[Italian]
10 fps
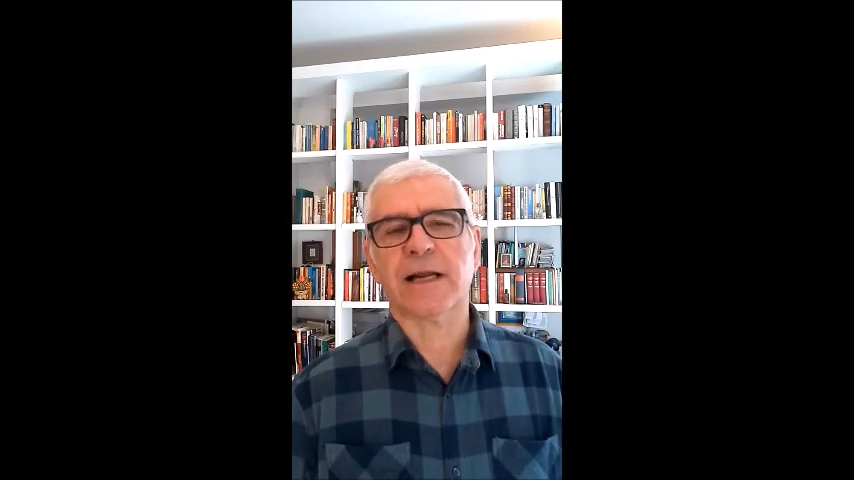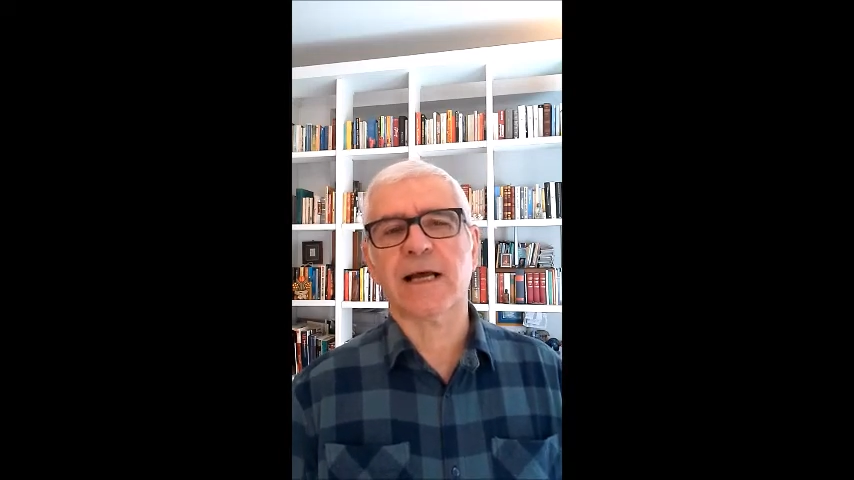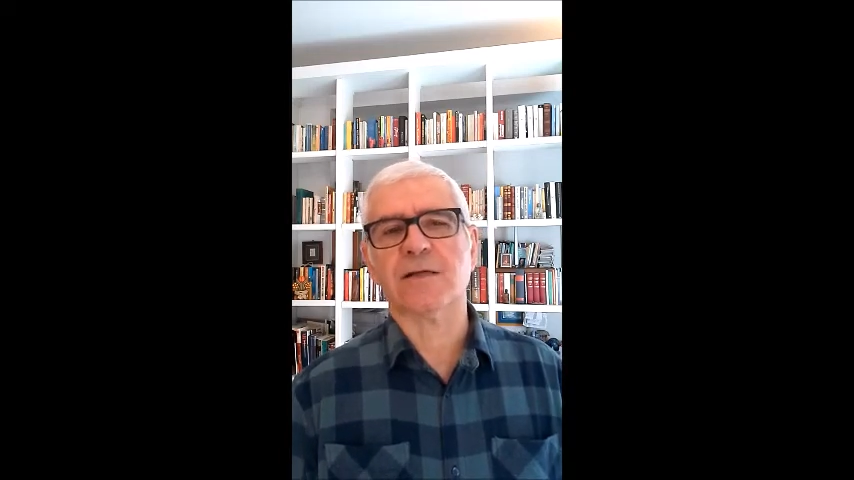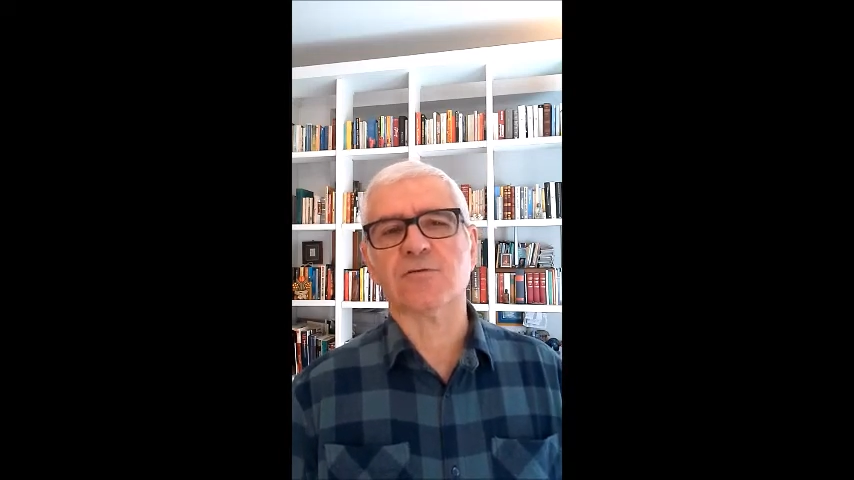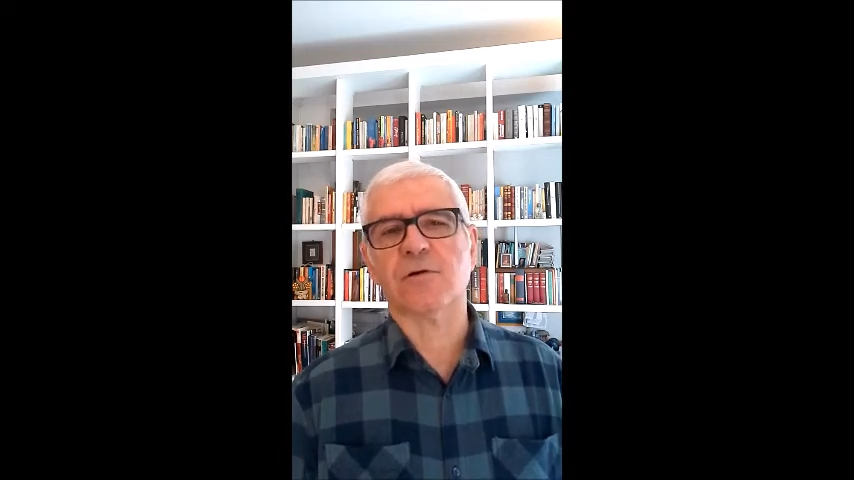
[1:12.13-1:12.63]

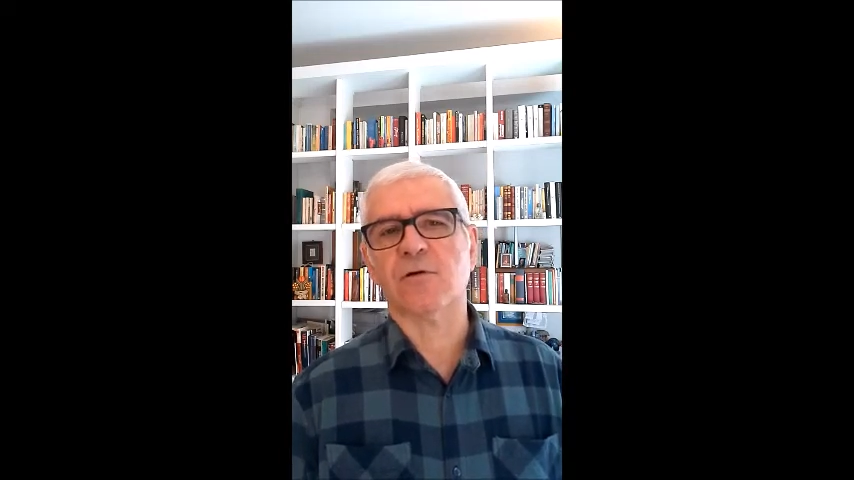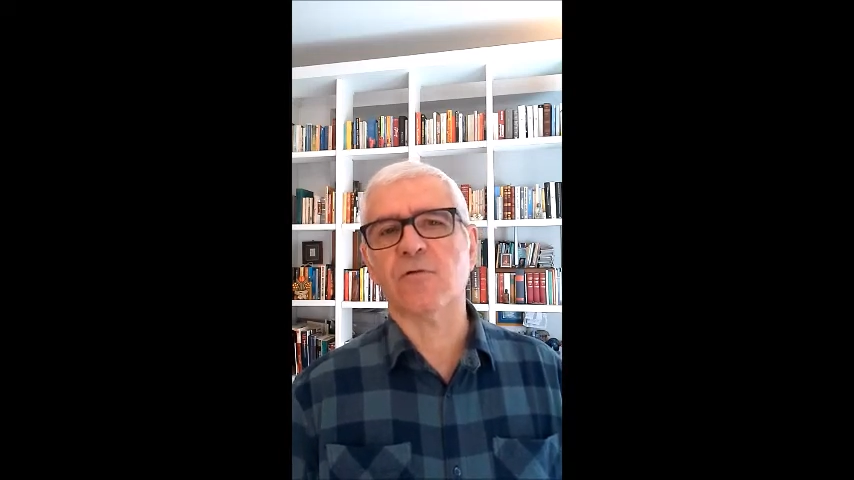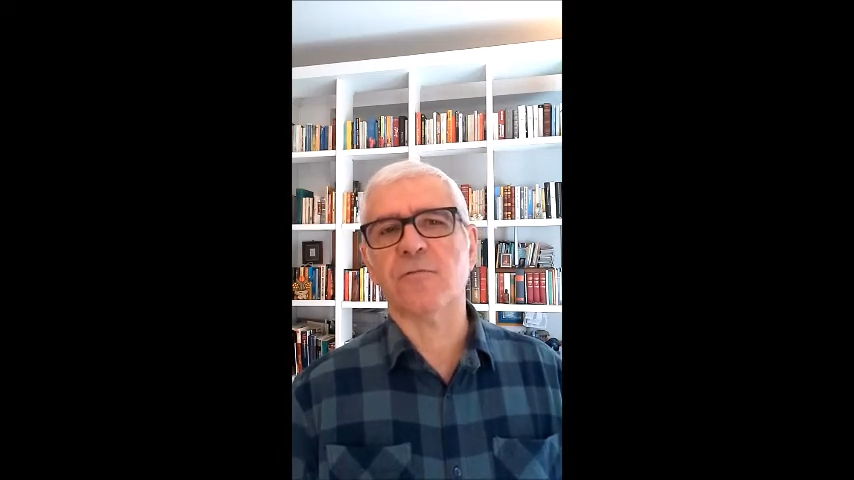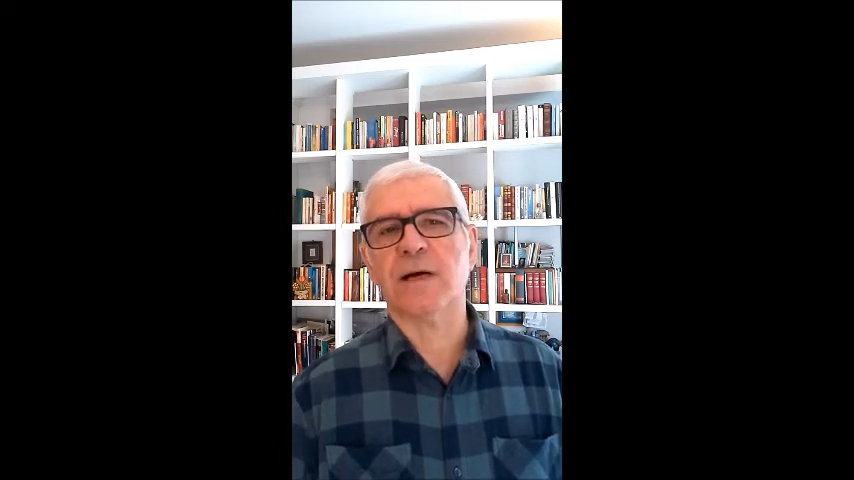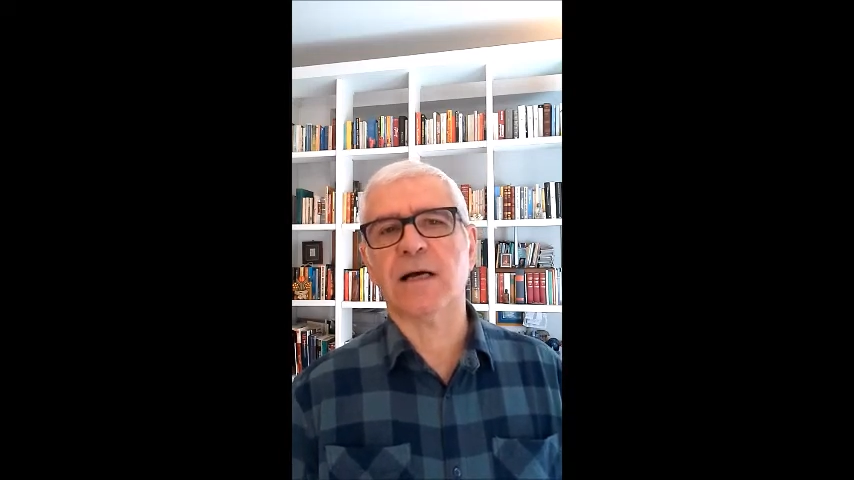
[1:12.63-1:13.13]
caso a
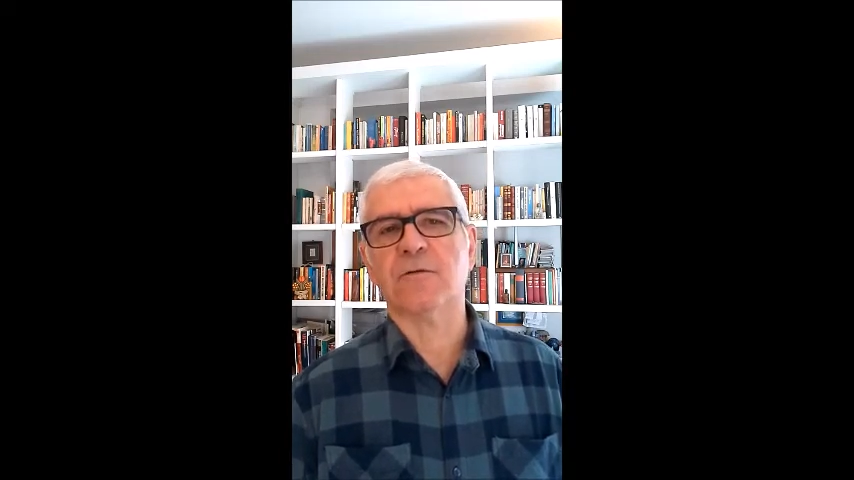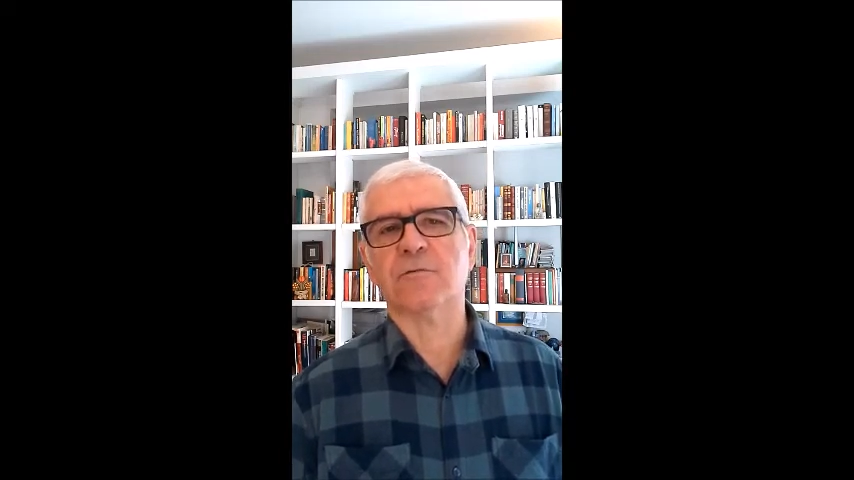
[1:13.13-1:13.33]
Roma